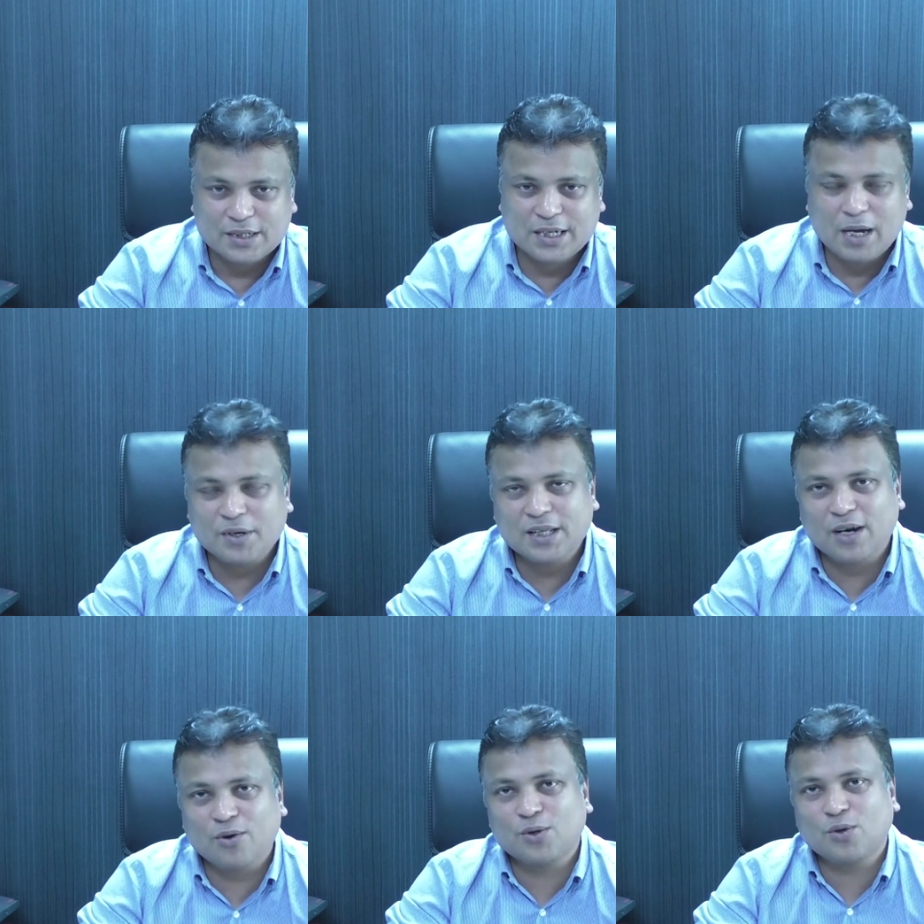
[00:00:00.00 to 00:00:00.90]
সে আবার
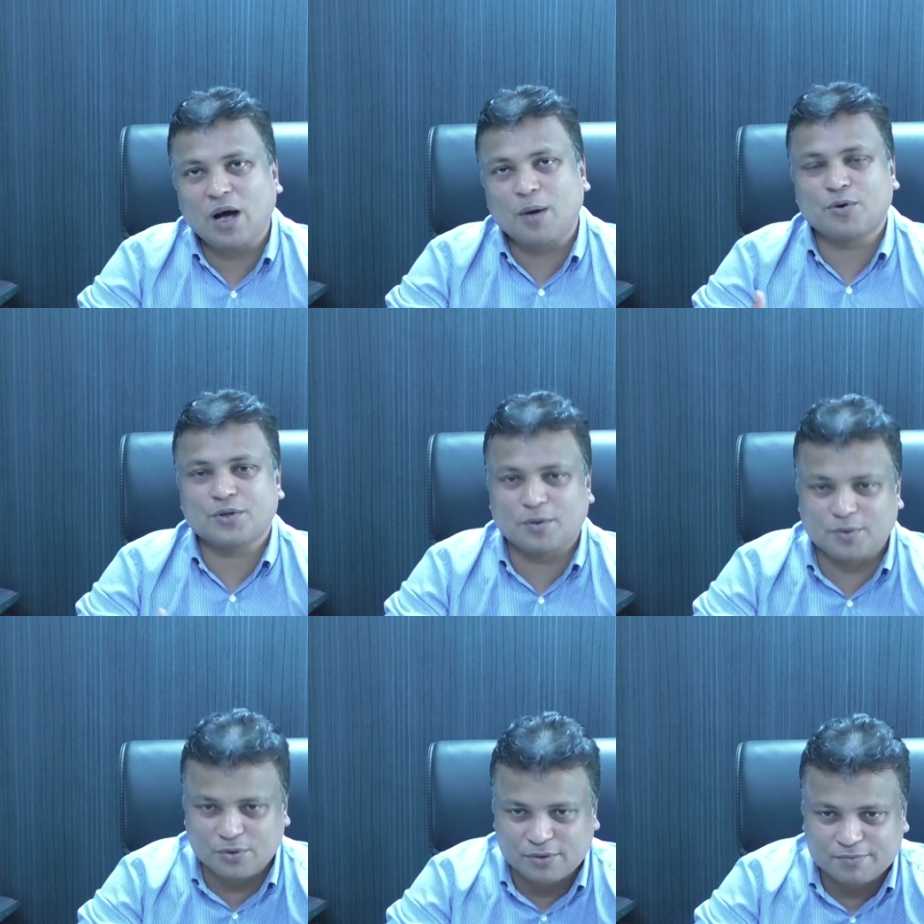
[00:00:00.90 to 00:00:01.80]
দেখা গেল হয়তো আওয়ামী
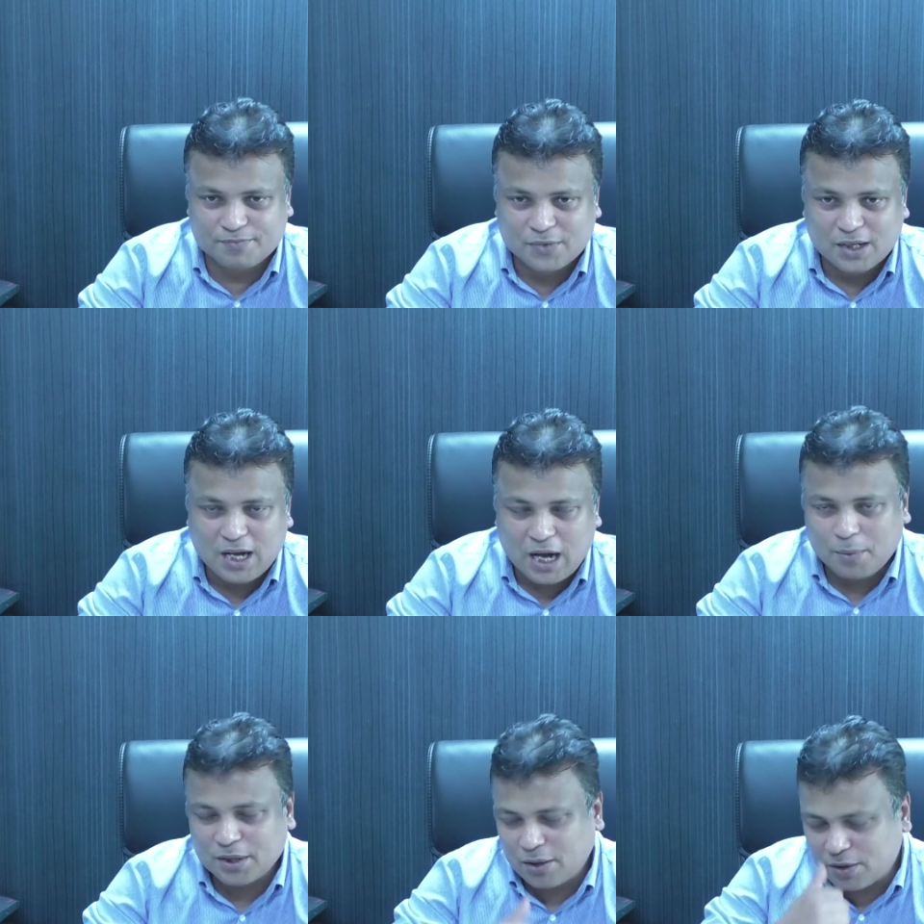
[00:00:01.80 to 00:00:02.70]
সমর্থক
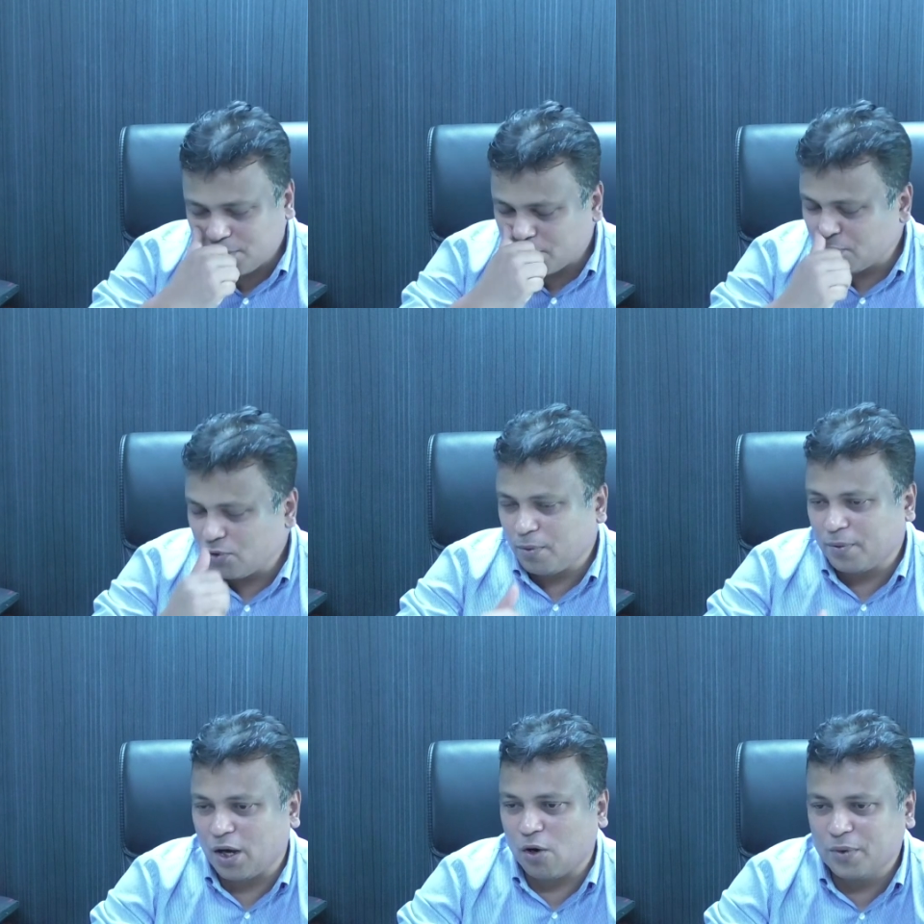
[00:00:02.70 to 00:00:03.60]
আবার দেখা গেলো যে
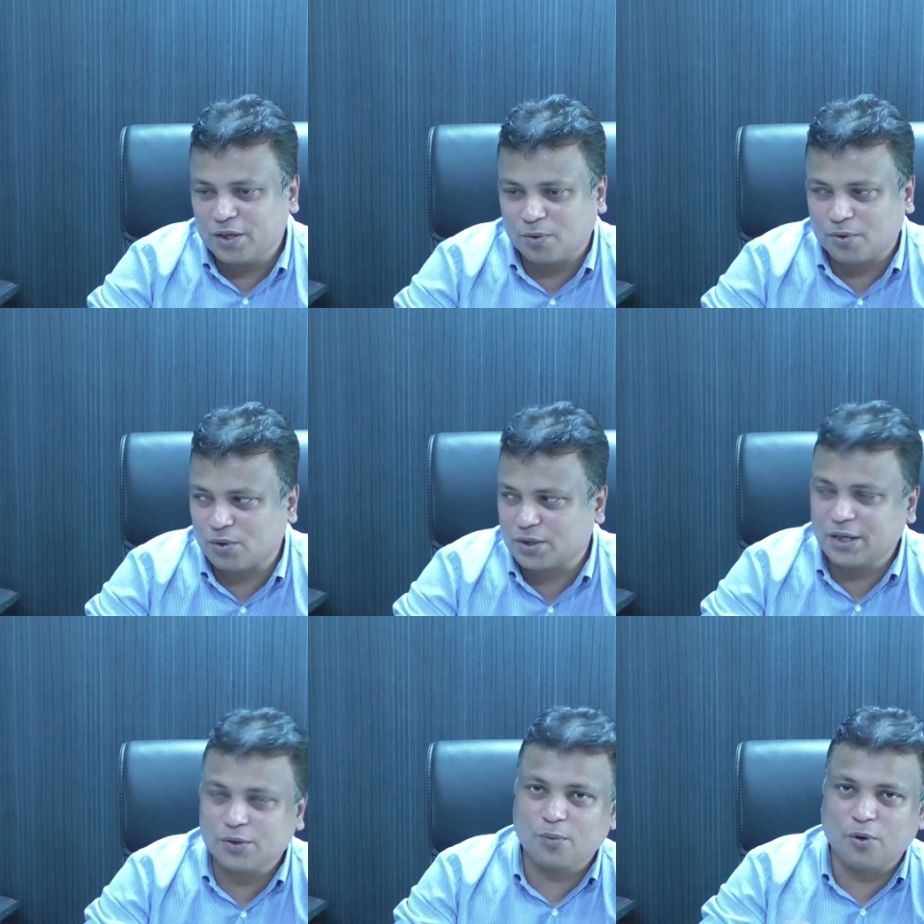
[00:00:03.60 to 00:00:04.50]
প্রচণ্ডভাবে আওয়ামী লীগ সমর্থক
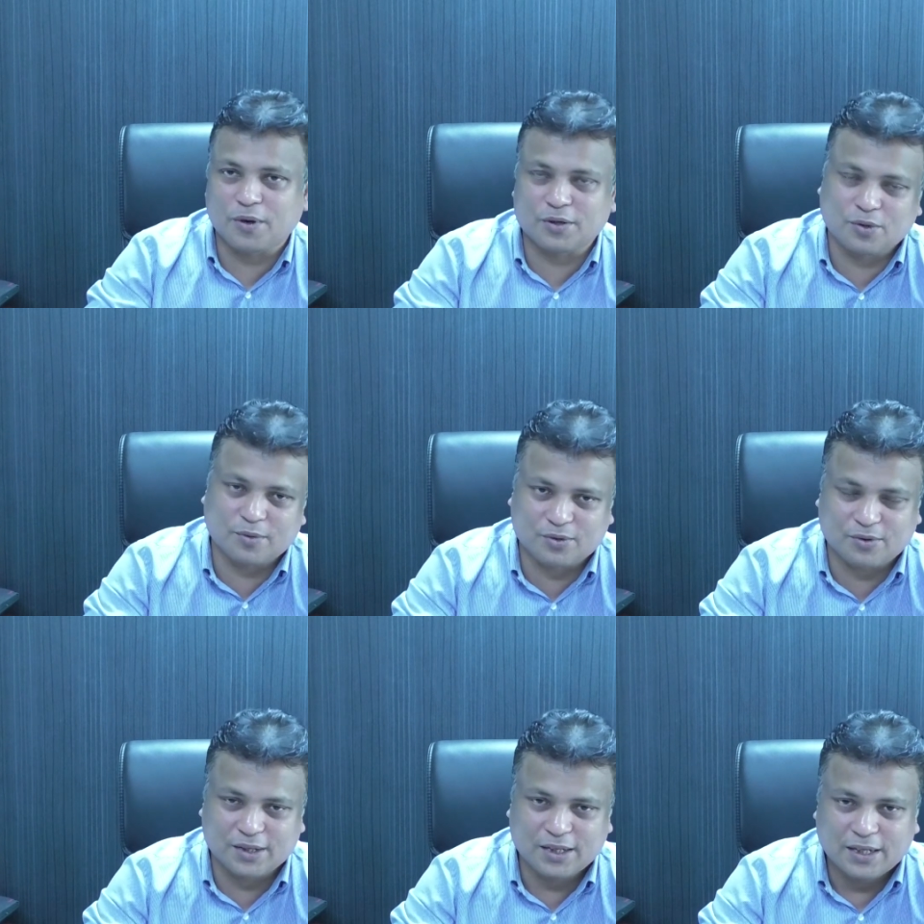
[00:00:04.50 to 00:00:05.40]
সে হয়তো মমরণের সমর্থক